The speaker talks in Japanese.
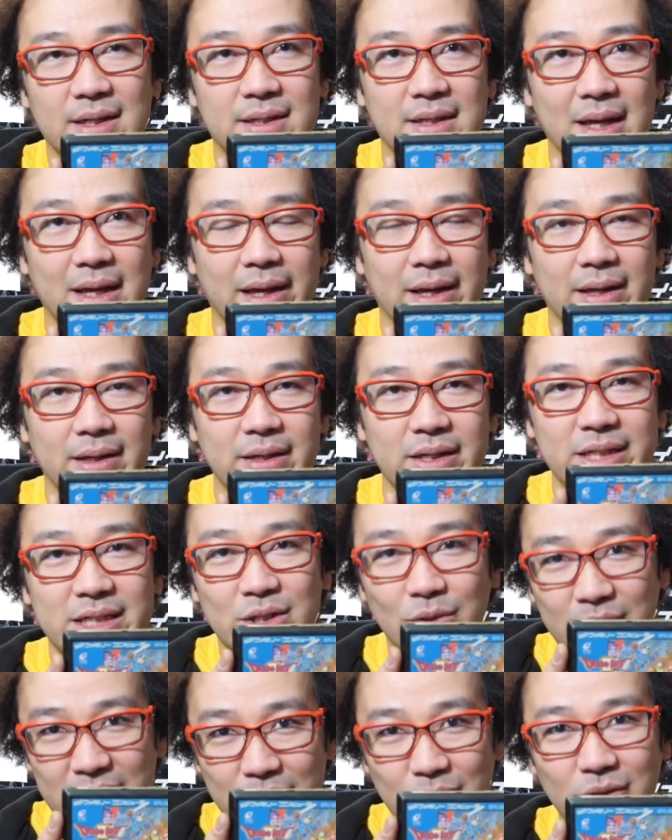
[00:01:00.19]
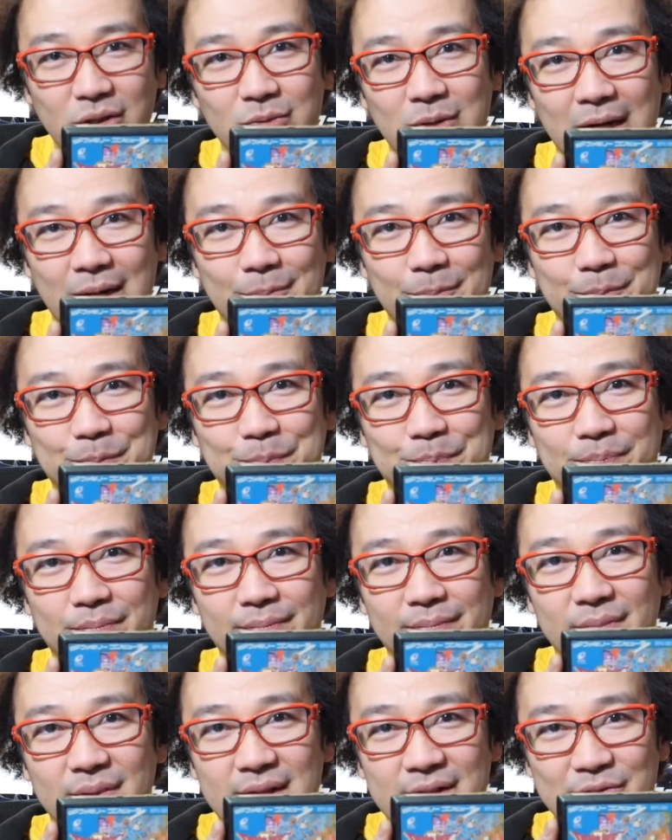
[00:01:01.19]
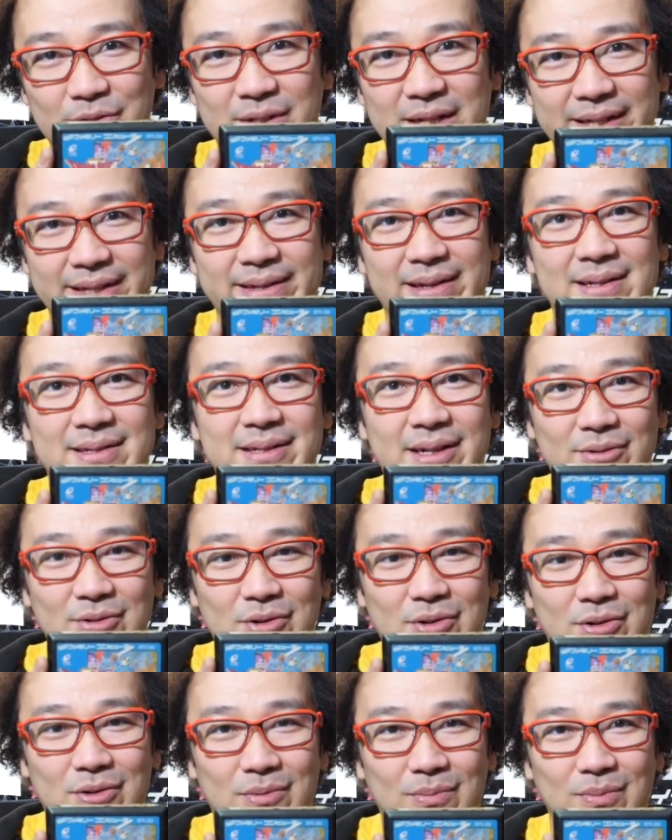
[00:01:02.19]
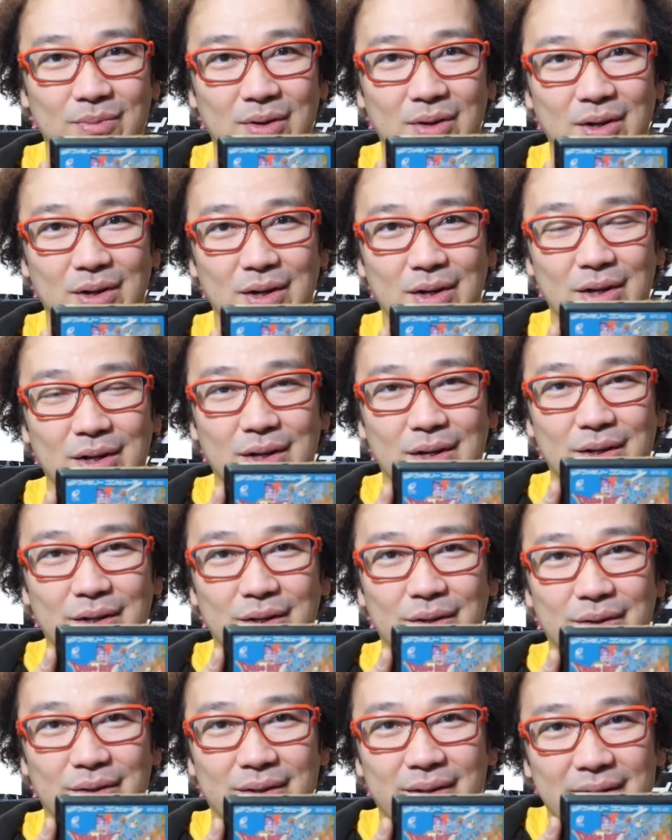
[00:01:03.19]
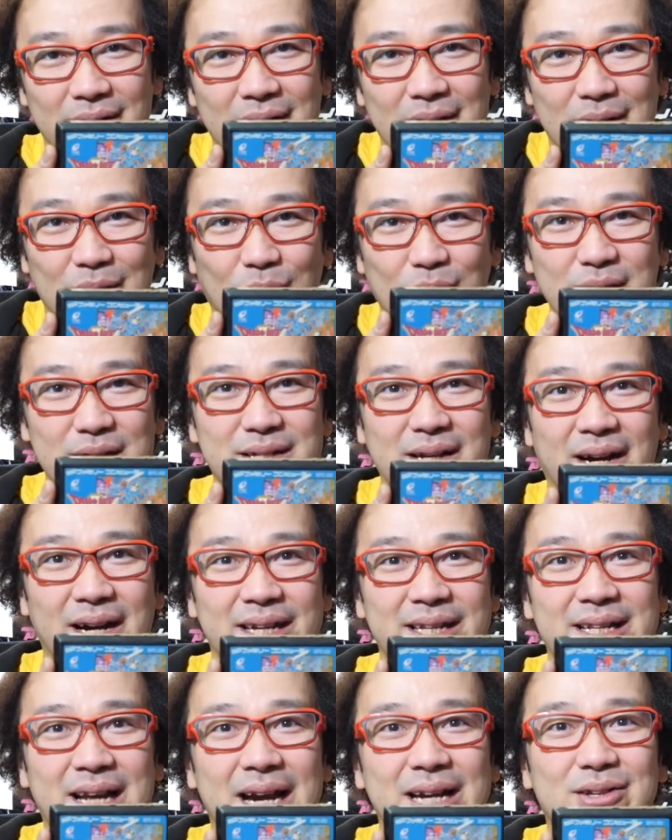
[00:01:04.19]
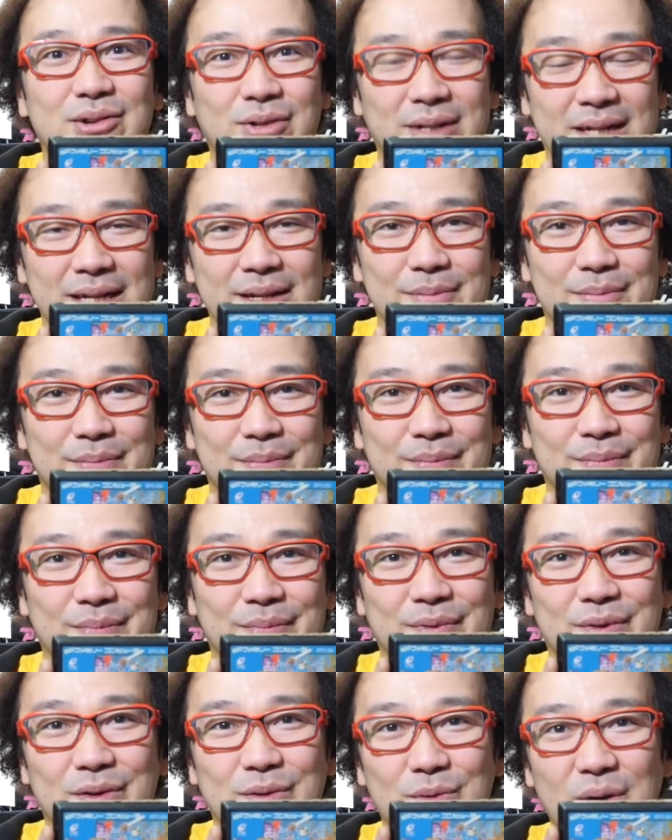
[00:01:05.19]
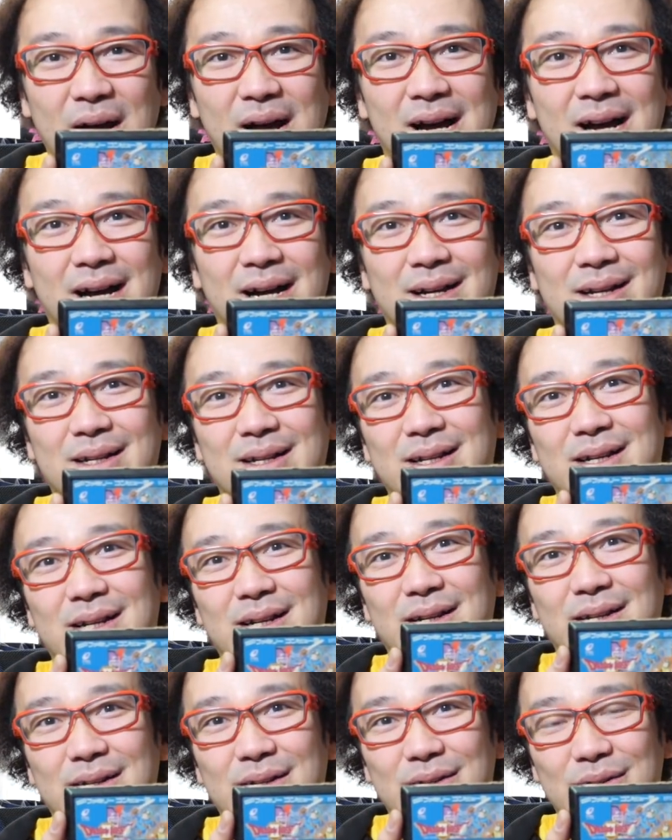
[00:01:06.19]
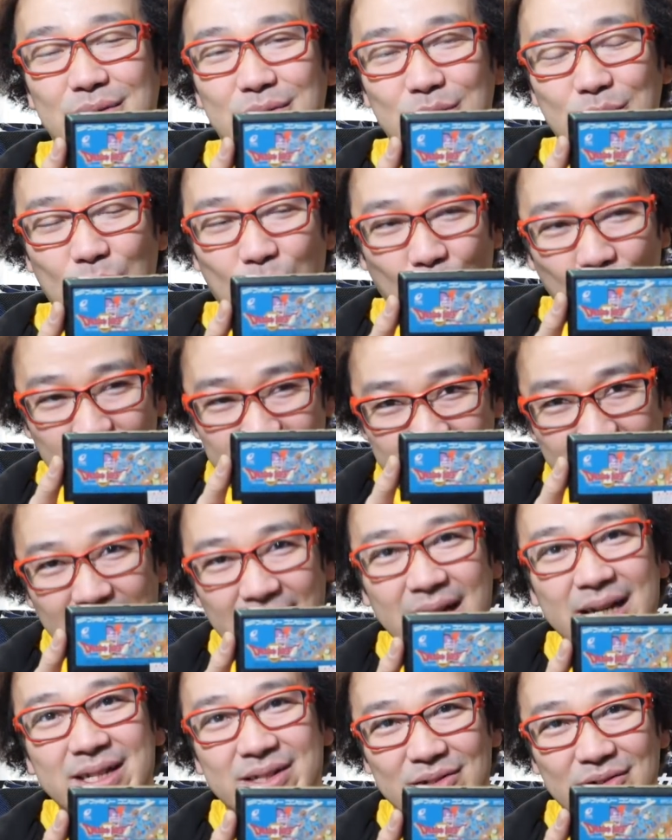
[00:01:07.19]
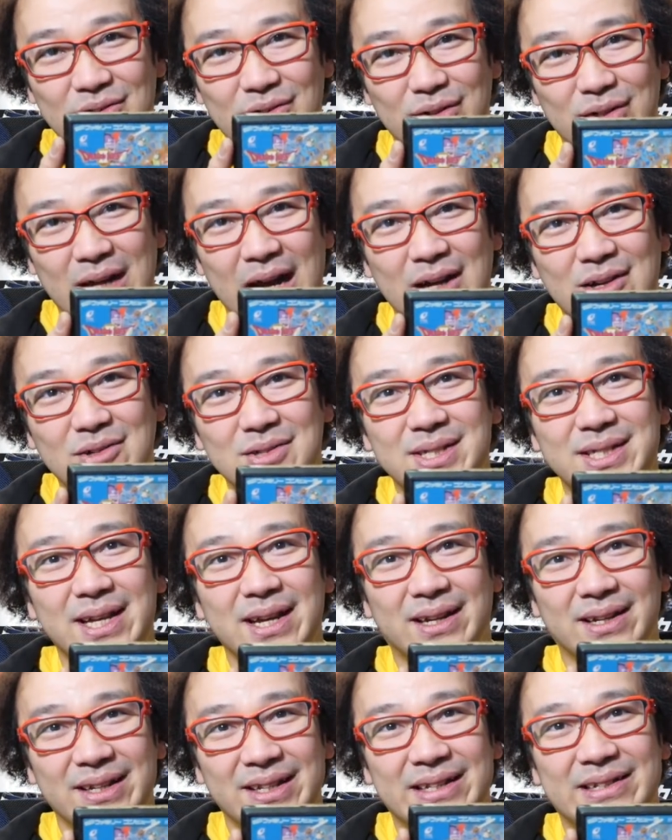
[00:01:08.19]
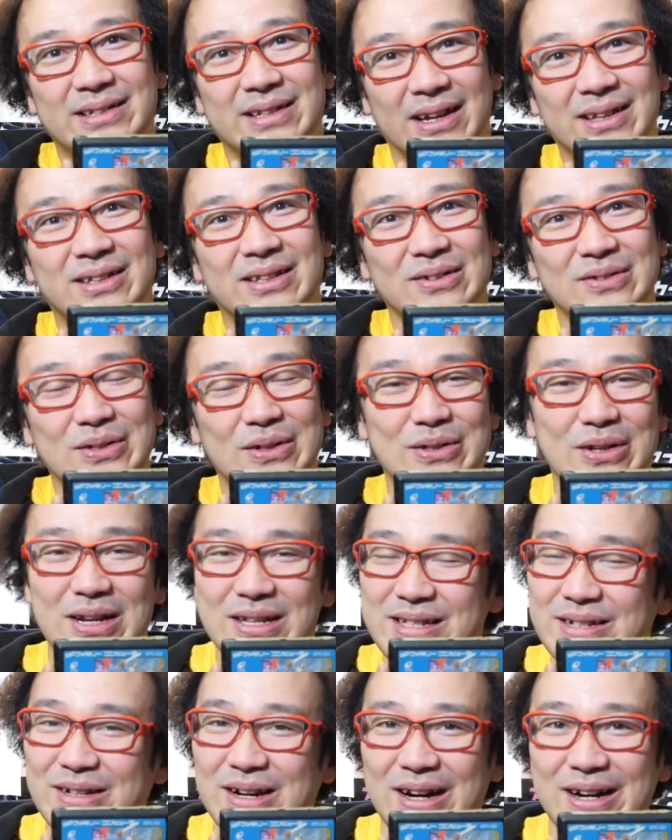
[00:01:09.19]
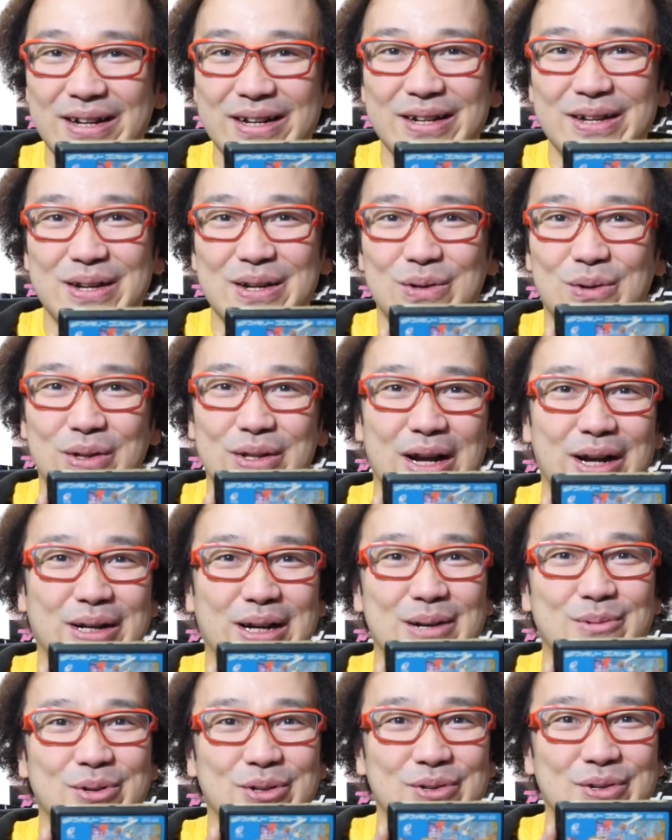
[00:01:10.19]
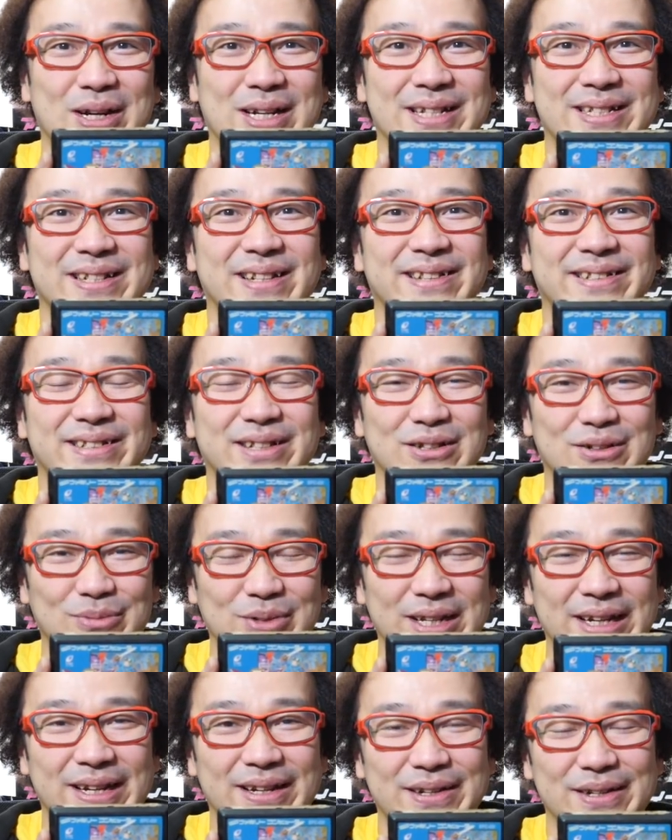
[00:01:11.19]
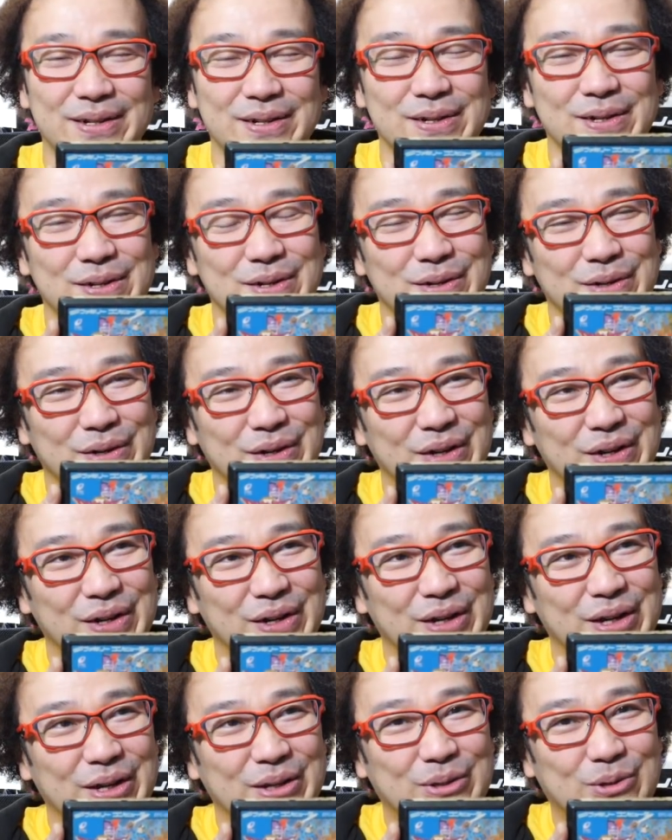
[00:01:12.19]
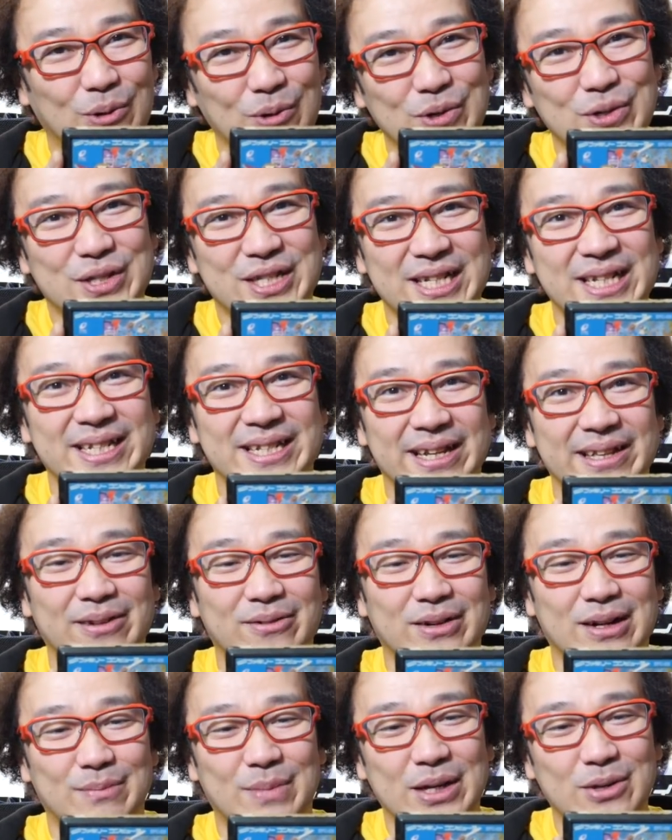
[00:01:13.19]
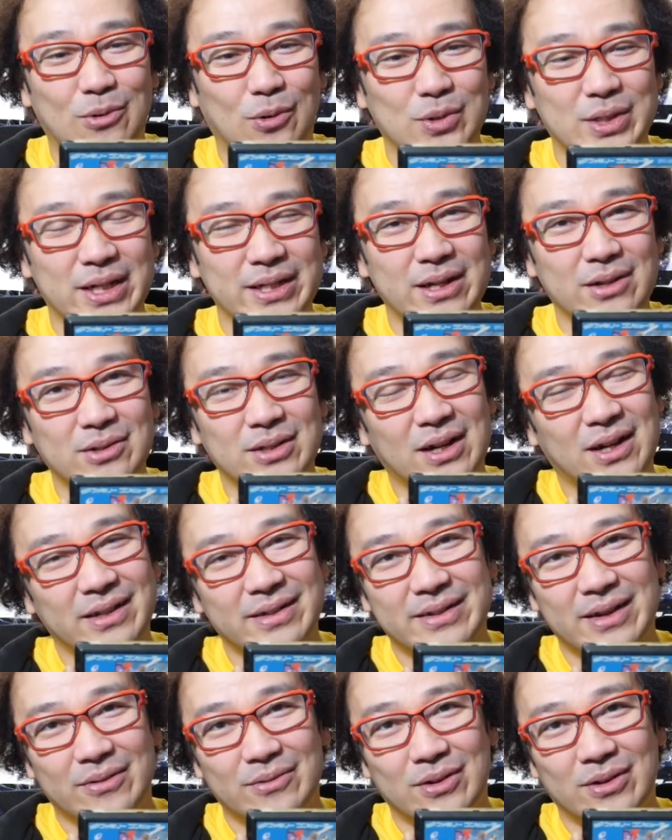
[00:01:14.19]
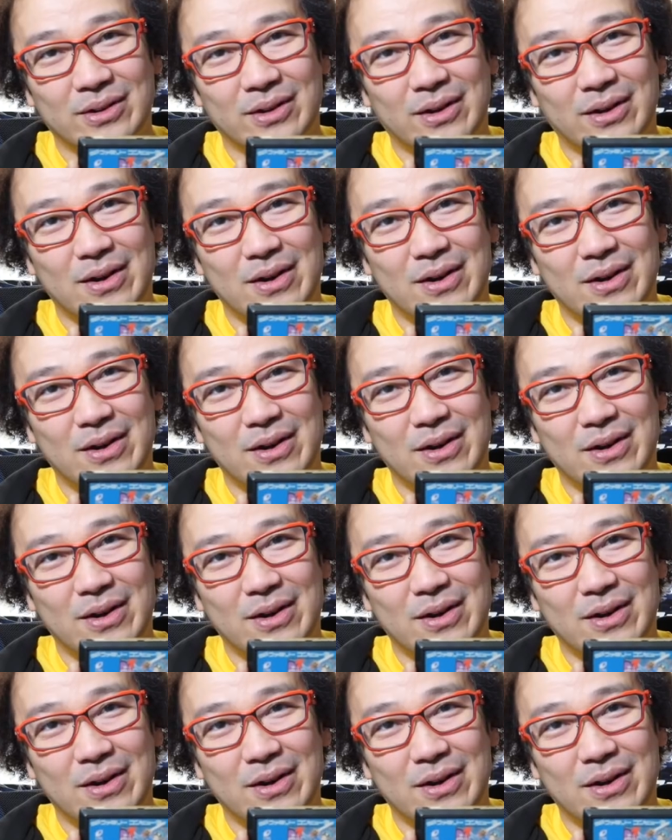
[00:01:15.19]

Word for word: きて一緒にいる時は一緒にやってたんですけど、お兄さんがいない時は置いてかないんですよ。隠していったっていうね。なぜかこれ何回も言う話なんですけどもね、えー、どういう心理だったのか、まあ汚されたくなかったのか